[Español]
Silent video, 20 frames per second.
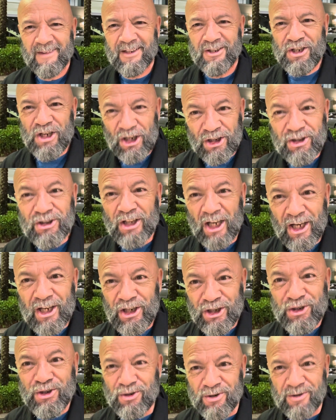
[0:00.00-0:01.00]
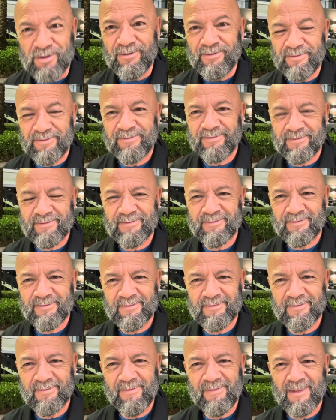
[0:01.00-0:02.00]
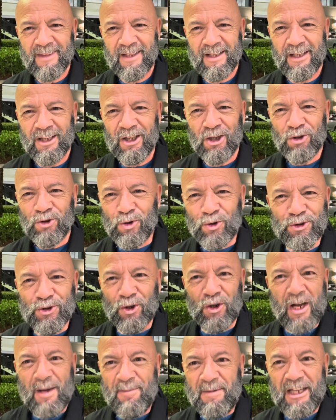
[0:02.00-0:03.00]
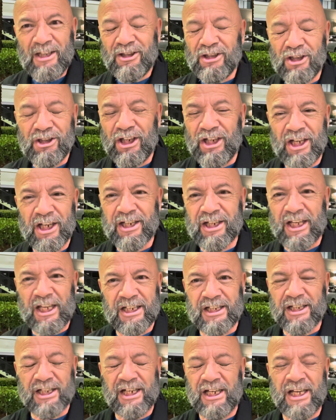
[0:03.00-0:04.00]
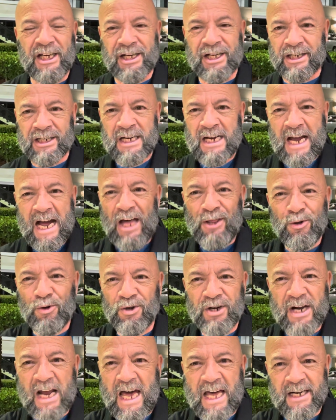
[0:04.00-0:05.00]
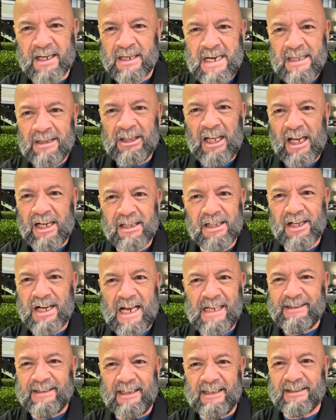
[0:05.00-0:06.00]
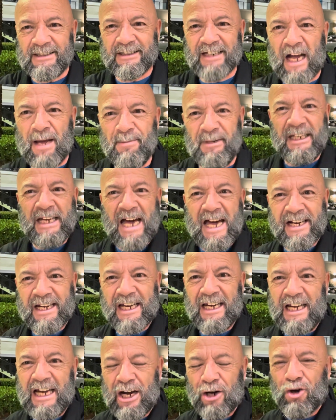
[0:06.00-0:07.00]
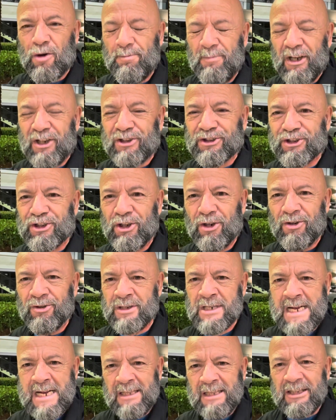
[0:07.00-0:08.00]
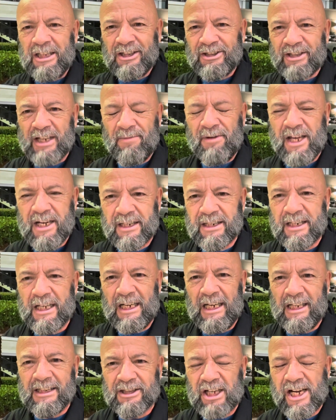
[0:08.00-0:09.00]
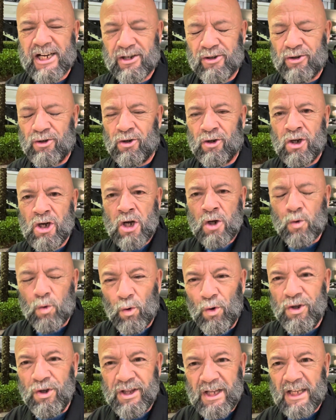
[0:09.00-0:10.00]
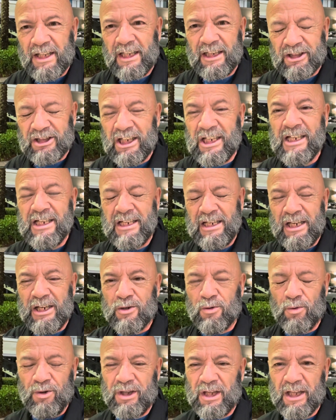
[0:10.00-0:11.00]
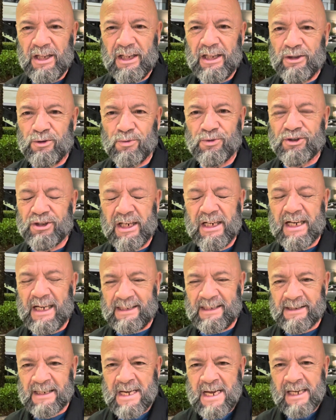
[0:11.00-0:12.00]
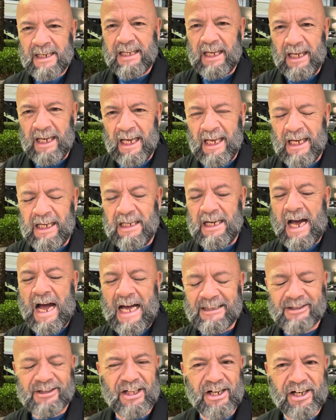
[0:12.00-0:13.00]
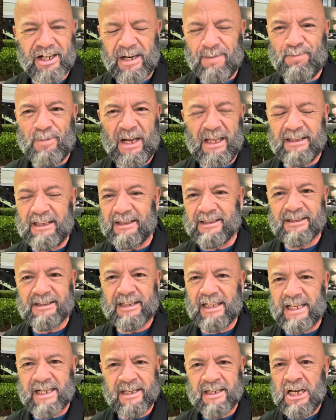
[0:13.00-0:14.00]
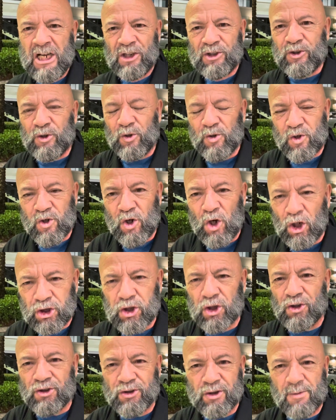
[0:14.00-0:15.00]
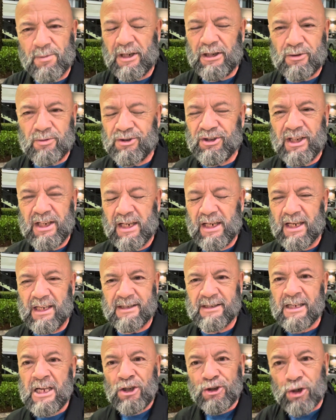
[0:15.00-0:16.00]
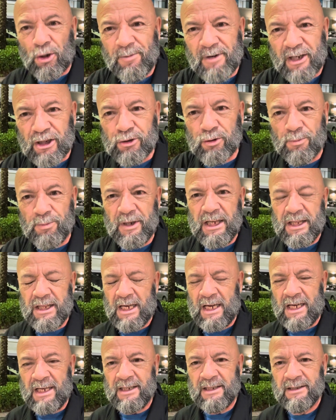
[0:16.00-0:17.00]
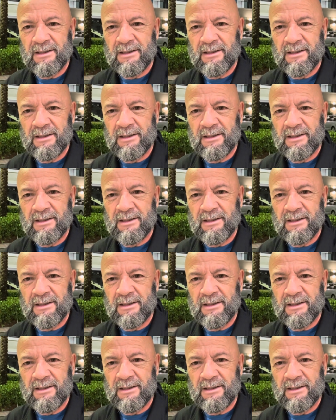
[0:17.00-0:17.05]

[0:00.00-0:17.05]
Ya está hecho. Tú solamente tienes que creer, adorar, dar gracias, caminar en la convicción de saber que el Eterno cuida de ti y cuida de tus hijas, que Él hace resplandecer su rostro sobre tus hijas, sobre tu vida,